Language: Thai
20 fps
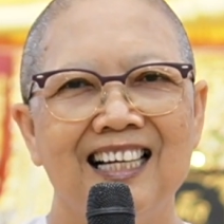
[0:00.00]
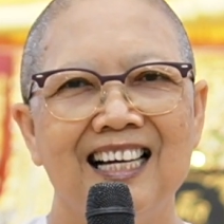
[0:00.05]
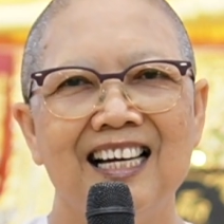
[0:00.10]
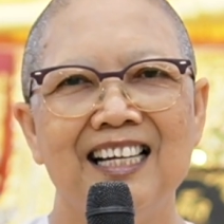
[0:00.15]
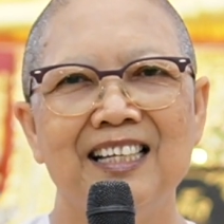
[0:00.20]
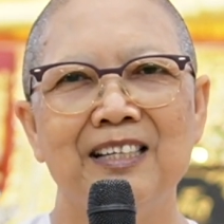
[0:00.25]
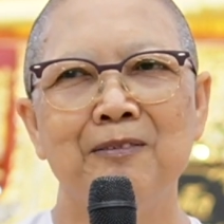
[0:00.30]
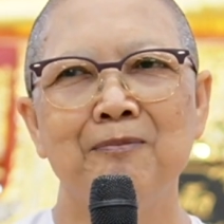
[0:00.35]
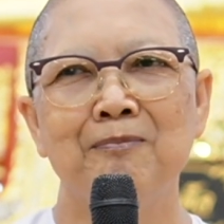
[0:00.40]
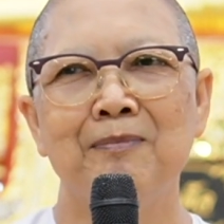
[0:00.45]

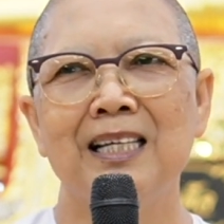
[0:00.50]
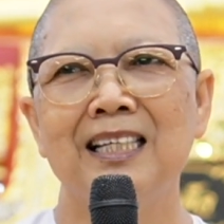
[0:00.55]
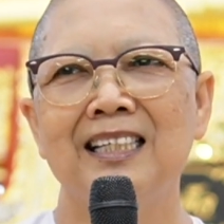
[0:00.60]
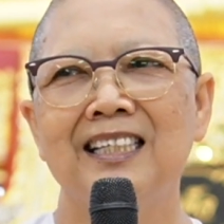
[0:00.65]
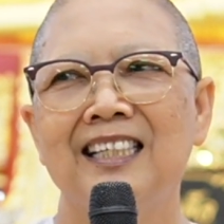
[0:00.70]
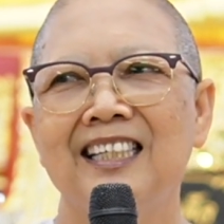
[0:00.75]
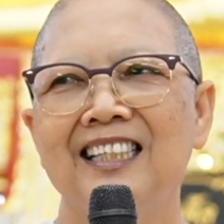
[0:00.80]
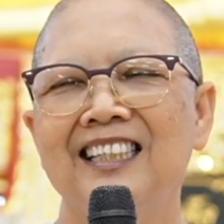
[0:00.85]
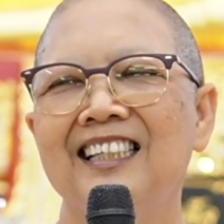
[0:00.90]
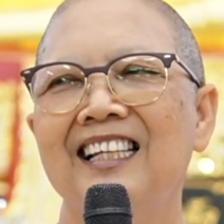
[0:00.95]
ให้ไม่
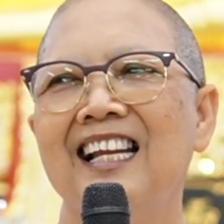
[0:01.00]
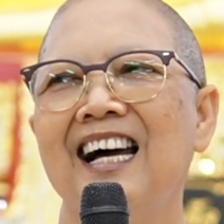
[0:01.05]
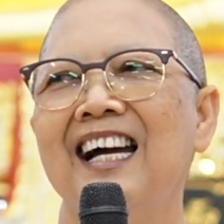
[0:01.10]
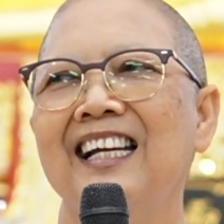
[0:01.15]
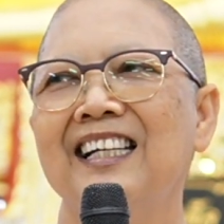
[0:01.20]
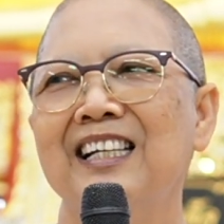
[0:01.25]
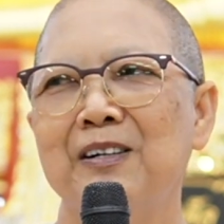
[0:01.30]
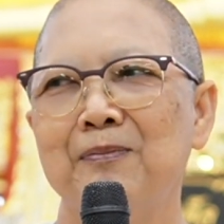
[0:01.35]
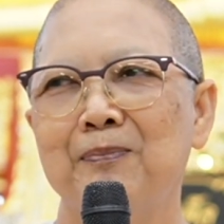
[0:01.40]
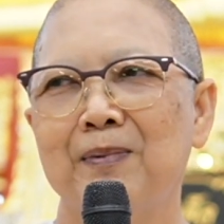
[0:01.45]
คิดร้า
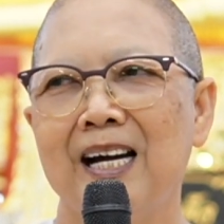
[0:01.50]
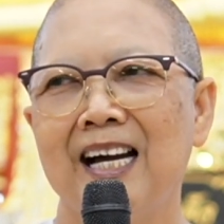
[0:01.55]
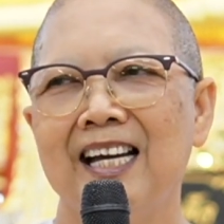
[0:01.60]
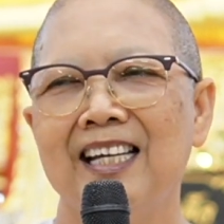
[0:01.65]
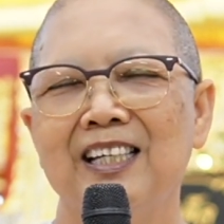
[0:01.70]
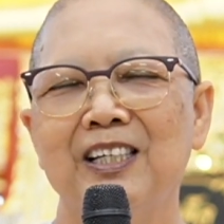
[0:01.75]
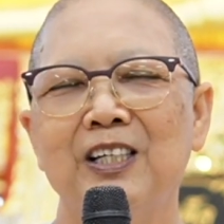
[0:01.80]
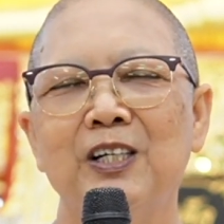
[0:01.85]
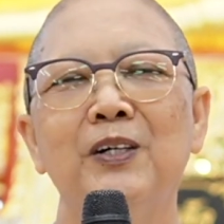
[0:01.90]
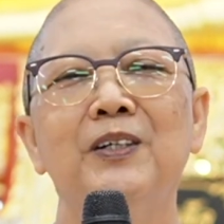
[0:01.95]
ยกับใคร
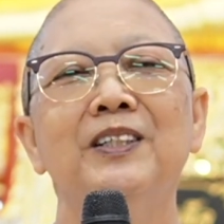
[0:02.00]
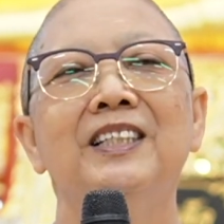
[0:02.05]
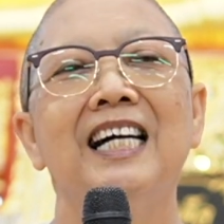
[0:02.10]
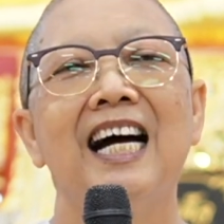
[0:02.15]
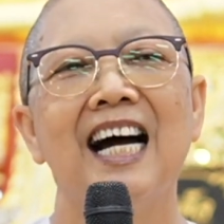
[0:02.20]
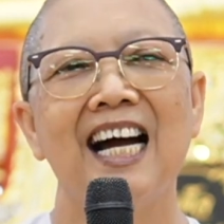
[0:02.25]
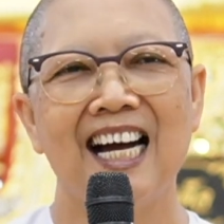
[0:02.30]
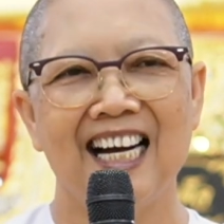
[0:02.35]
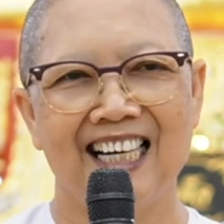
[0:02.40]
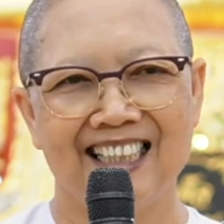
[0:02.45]
ก็
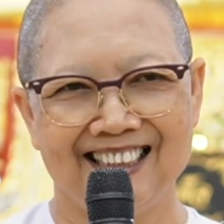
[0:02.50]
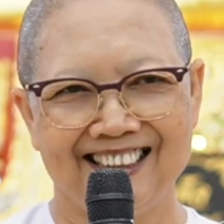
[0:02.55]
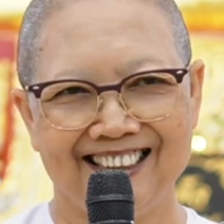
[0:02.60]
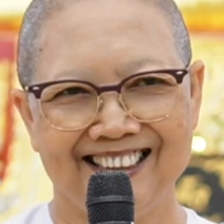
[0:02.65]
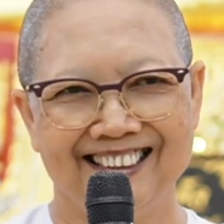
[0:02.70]
ยาก